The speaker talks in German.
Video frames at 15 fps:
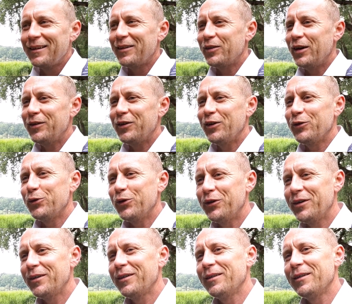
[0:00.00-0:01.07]
Das heißt also,
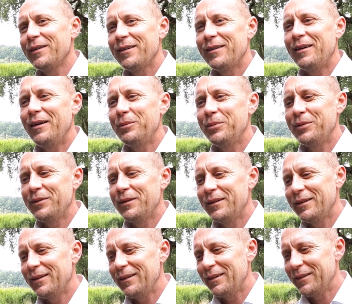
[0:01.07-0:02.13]
ich habe
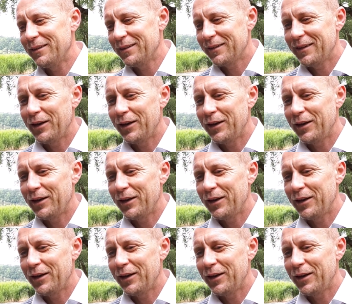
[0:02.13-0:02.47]
äh,